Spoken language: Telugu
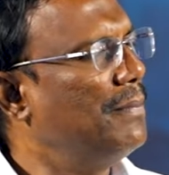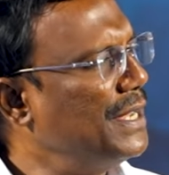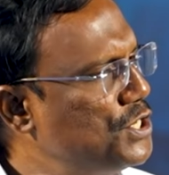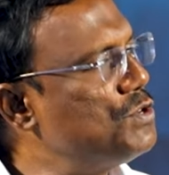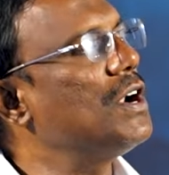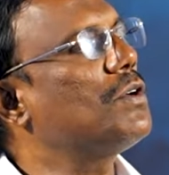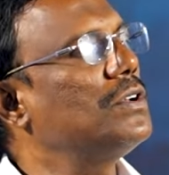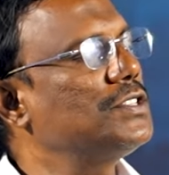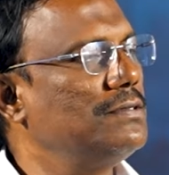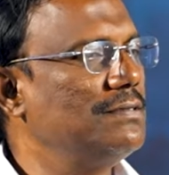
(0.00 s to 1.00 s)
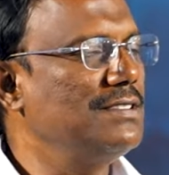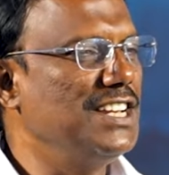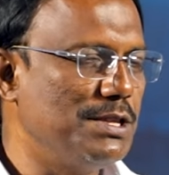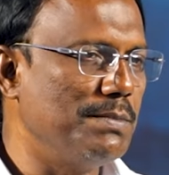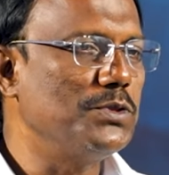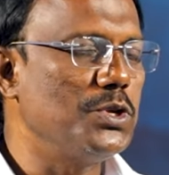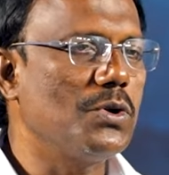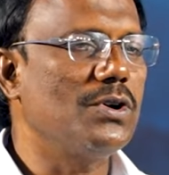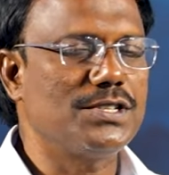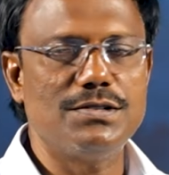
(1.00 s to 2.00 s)
మంచి వాళ్ళ కోసం నీతిమంతుల
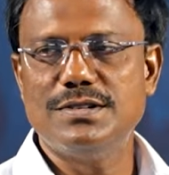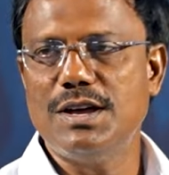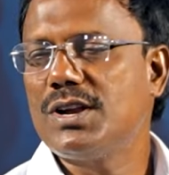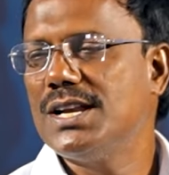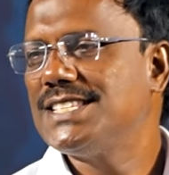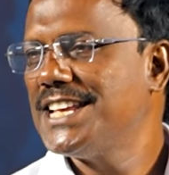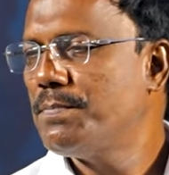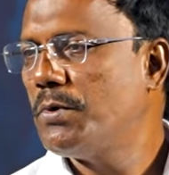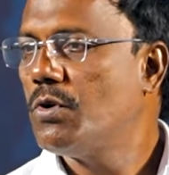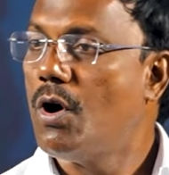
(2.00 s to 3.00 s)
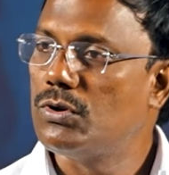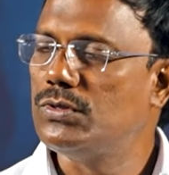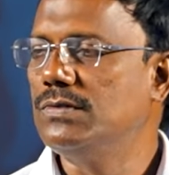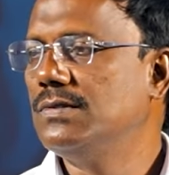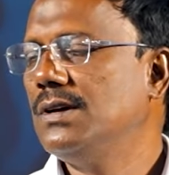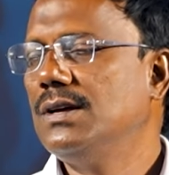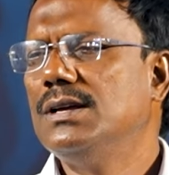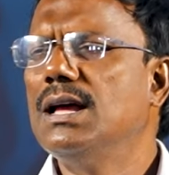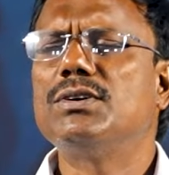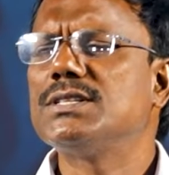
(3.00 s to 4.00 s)
కోసం ఎవరన్నా చనిపోవడం అరుదు
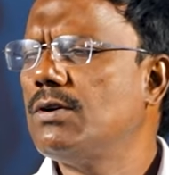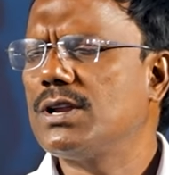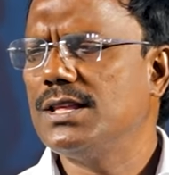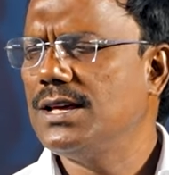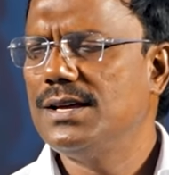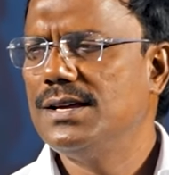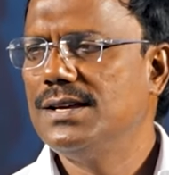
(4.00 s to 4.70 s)
ఎవరు చావరు కదా